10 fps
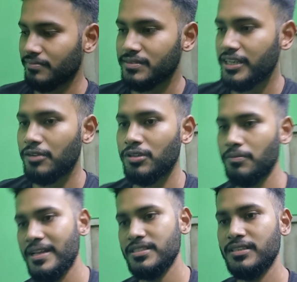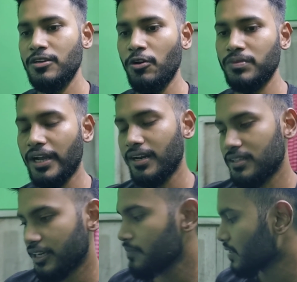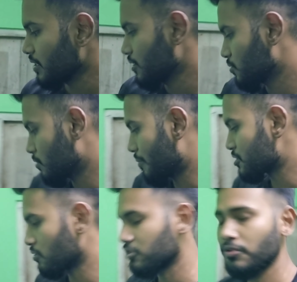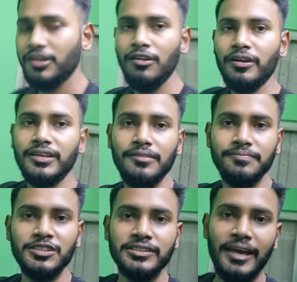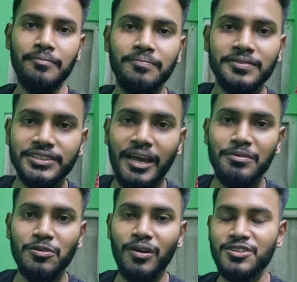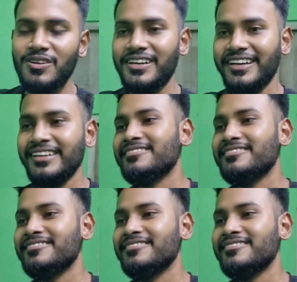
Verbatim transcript: জানি না ওদের মাইন্ডসেট কীরকম থাকে থাকে না থাকে তো সময় তো হয়ে গেলো একটা স্ক্যাম স্ক্যামই তো বলা চলে এটাকে